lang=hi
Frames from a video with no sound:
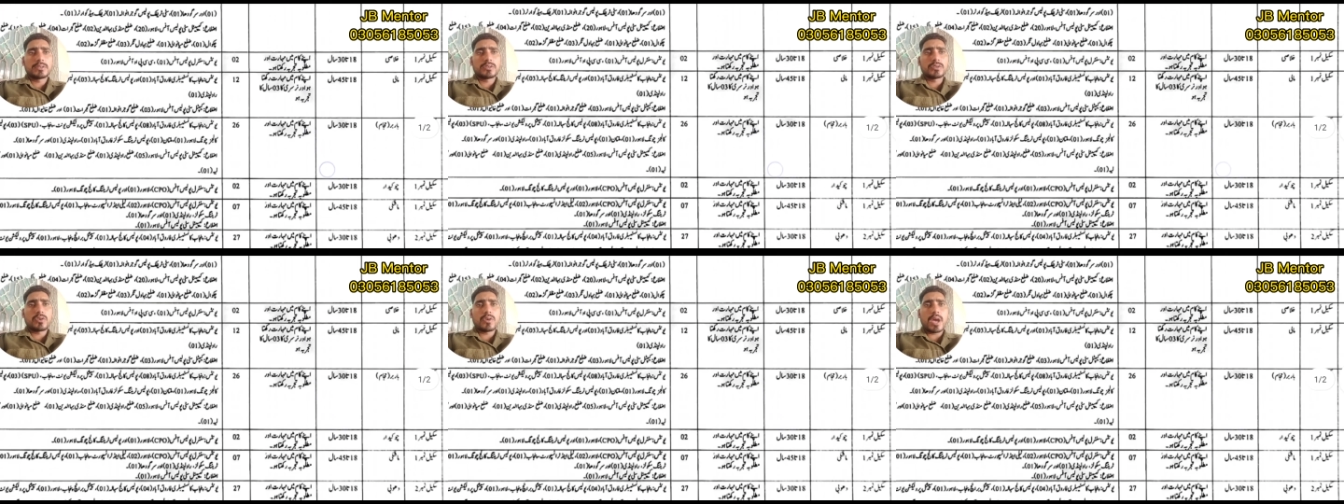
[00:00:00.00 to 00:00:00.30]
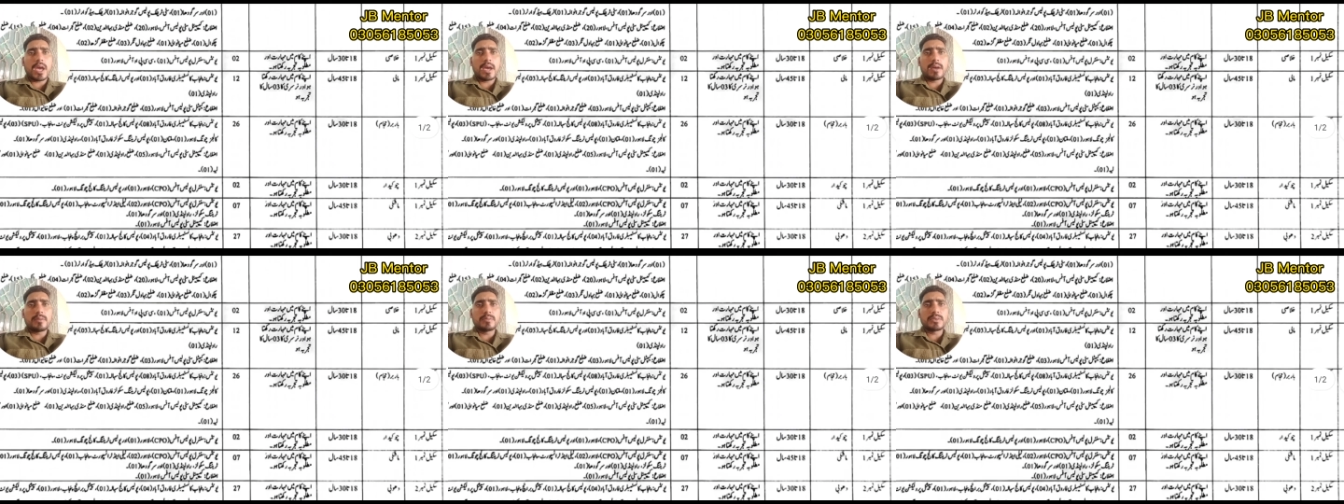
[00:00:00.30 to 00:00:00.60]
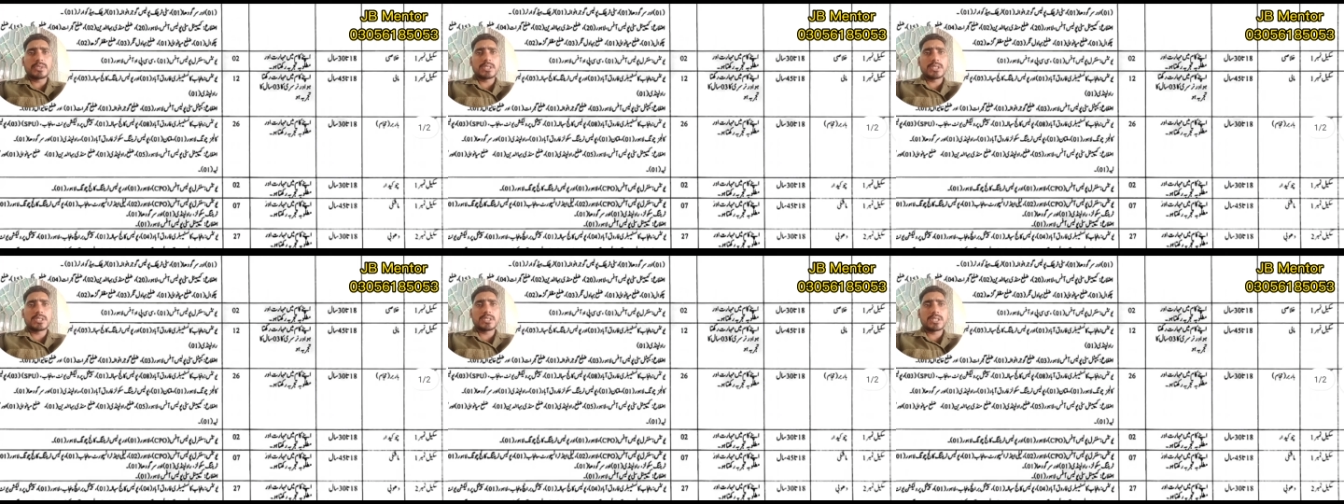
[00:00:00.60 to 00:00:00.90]
जो अहम
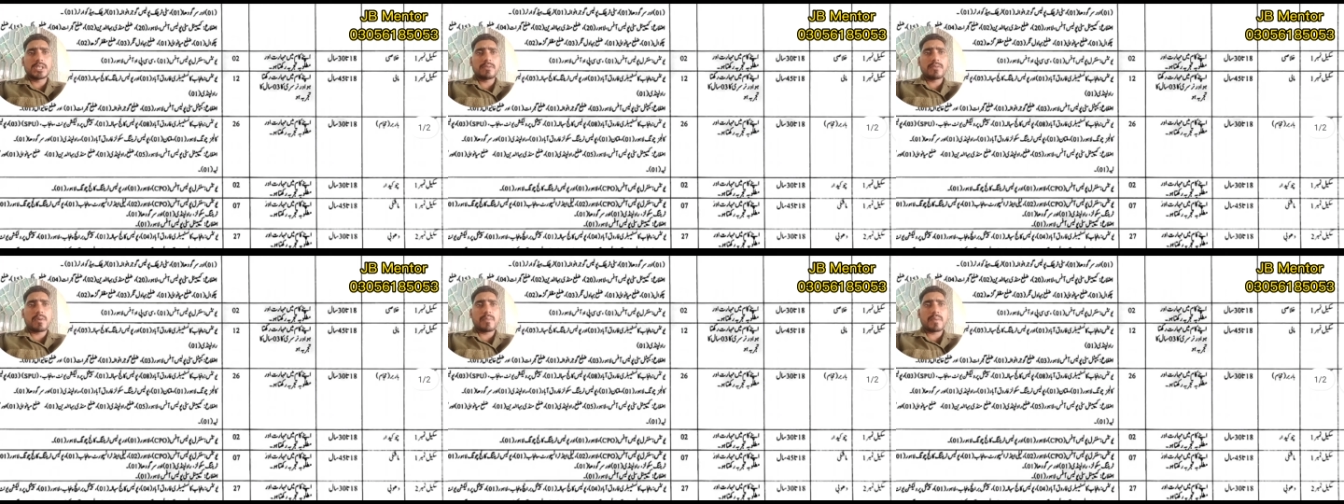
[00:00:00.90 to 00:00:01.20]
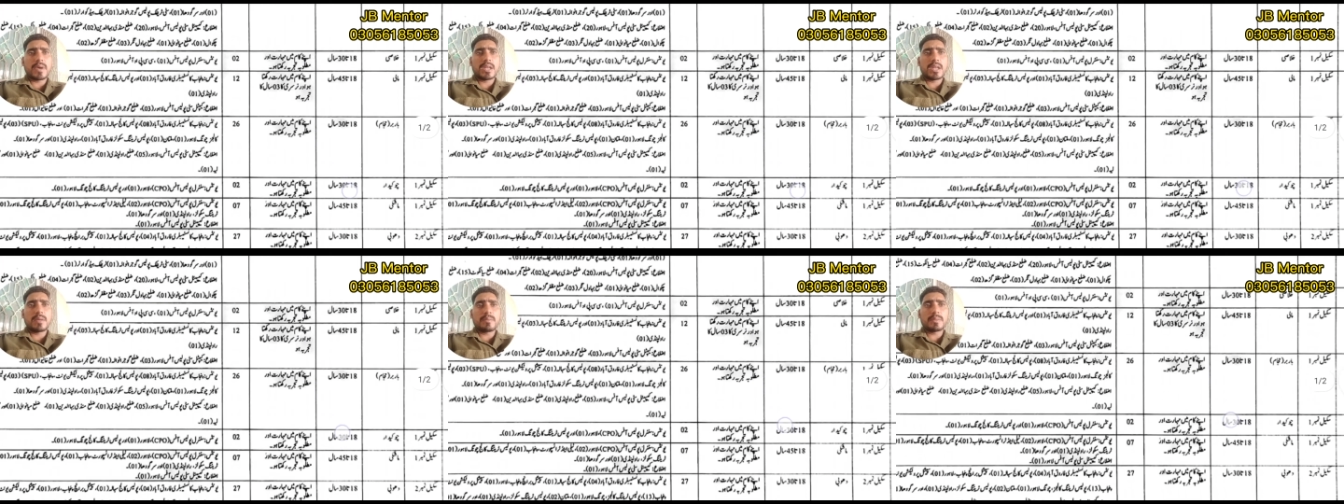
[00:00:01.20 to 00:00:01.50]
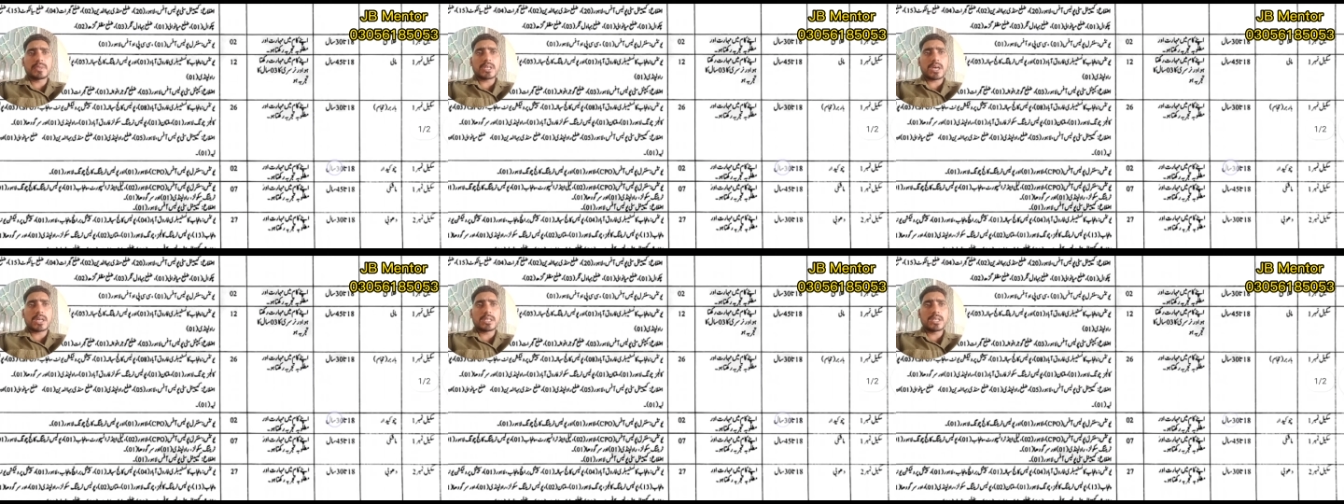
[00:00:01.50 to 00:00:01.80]
चीज़ थी वो मैंने
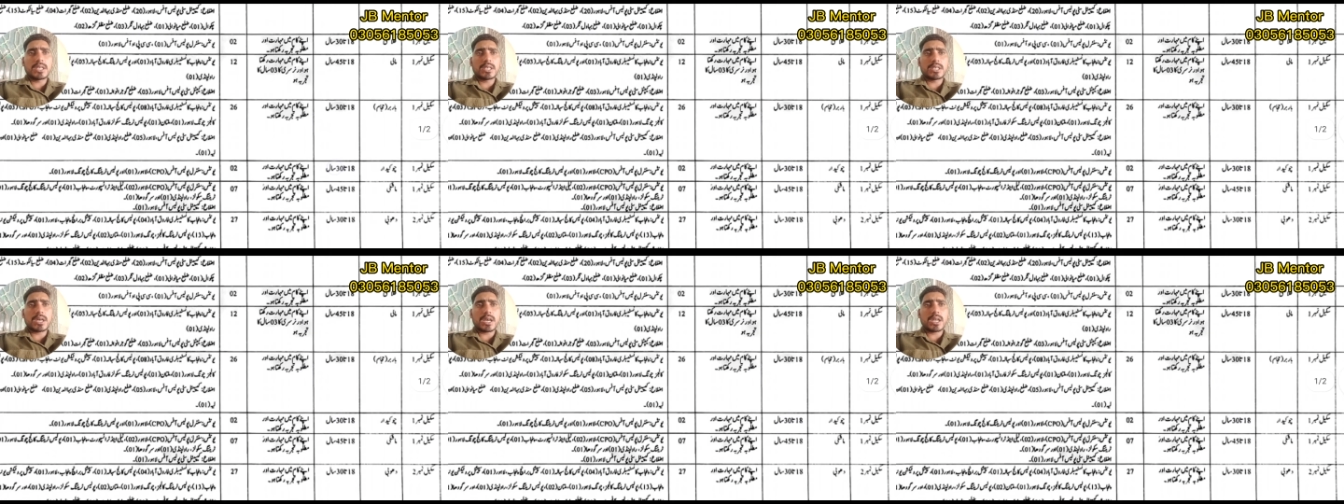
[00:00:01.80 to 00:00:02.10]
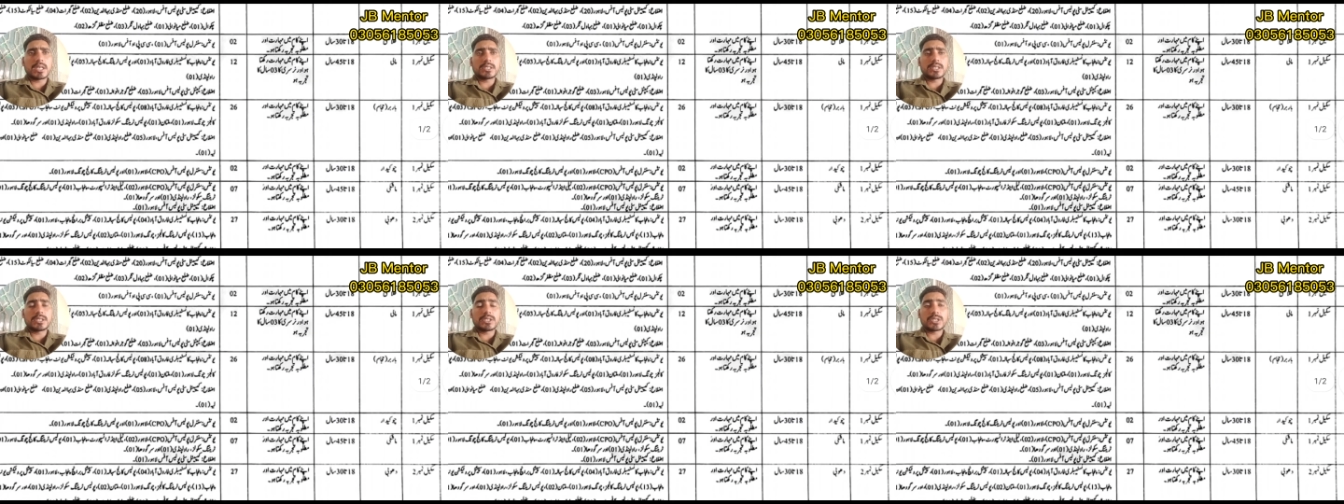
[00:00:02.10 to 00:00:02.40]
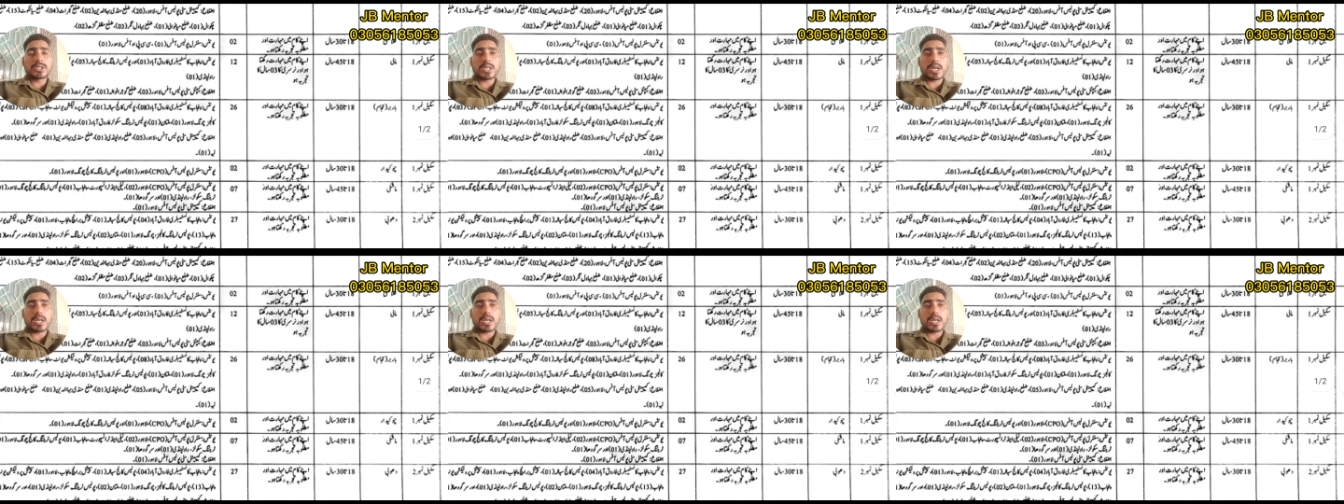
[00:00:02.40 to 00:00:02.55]
बता दी अठारह से